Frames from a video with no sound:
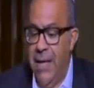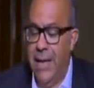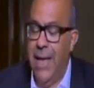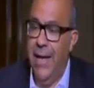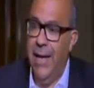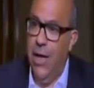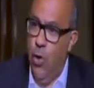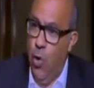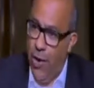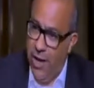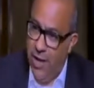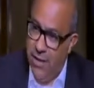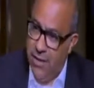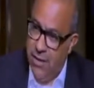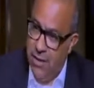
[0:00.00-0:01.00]
كان
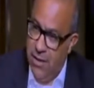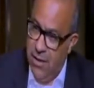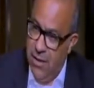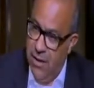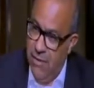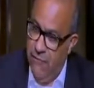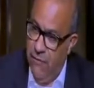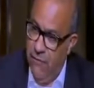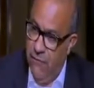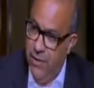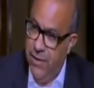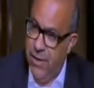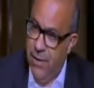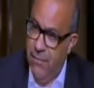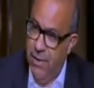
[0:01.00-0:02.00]
يؤخذ آه، في
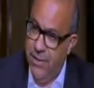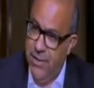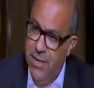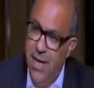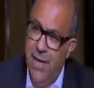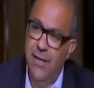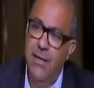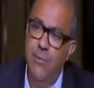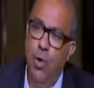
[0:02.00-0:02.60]
الفترة الماضية أن